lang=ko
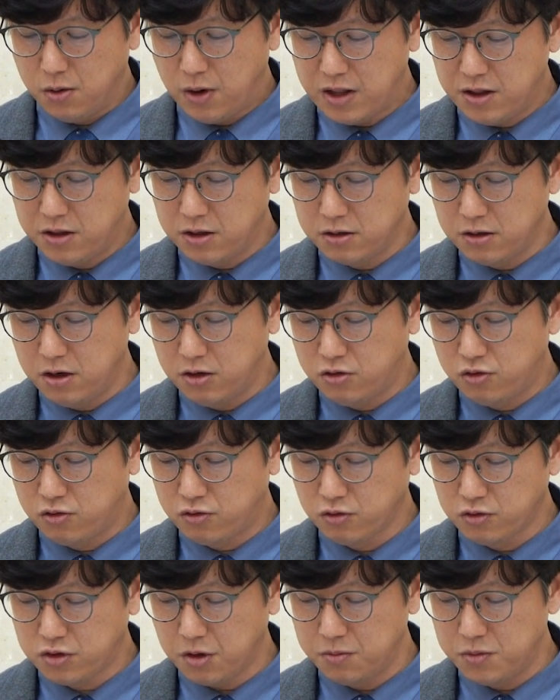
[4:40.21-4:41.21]
환승을
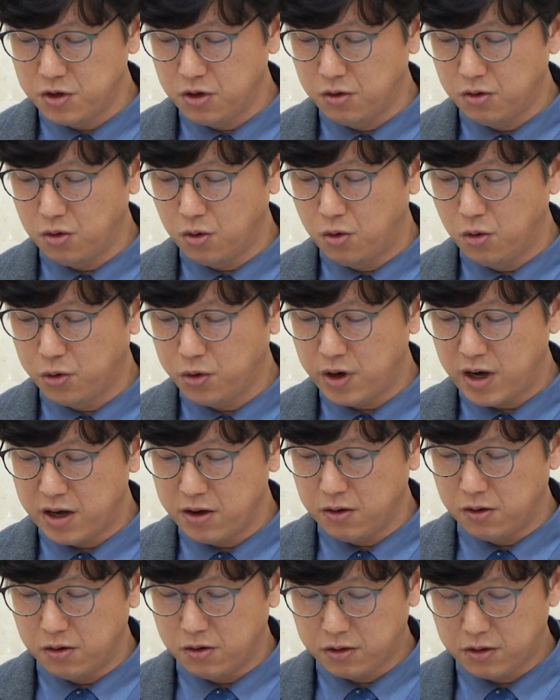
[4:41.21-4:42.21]
중점적으로
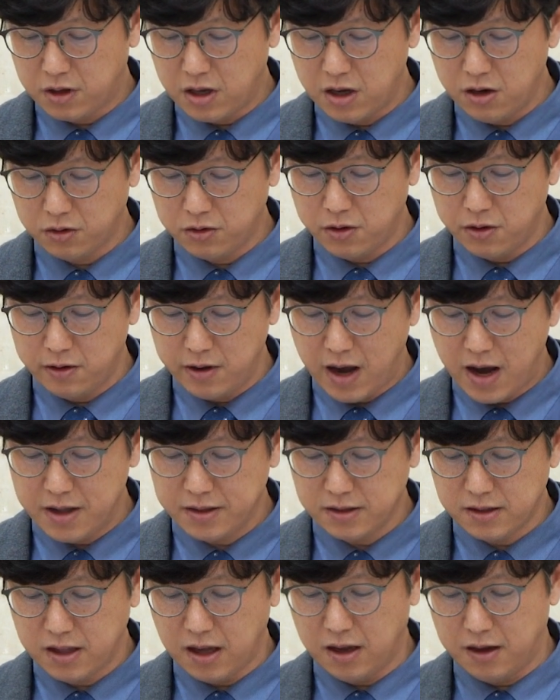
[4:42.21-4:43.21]
고려하여 개혁되어야
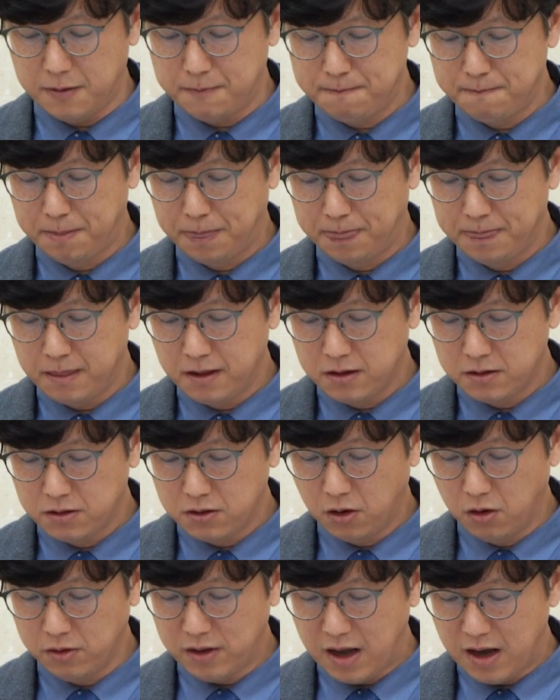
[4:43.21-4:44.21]
하는데
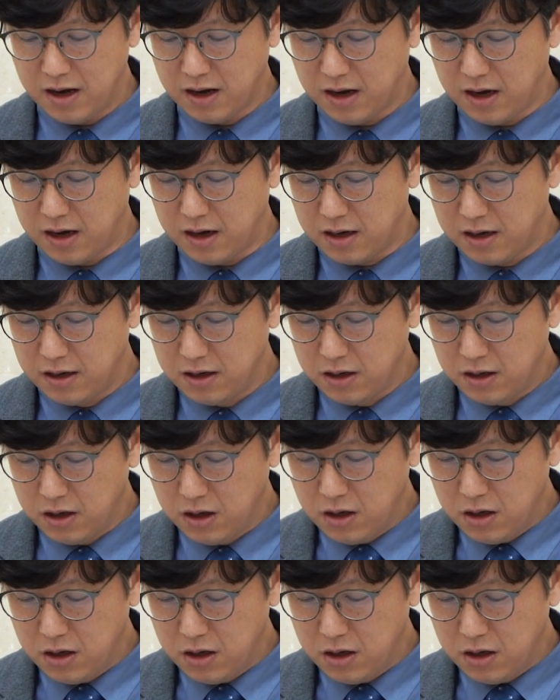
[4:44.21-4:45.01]
더 나아가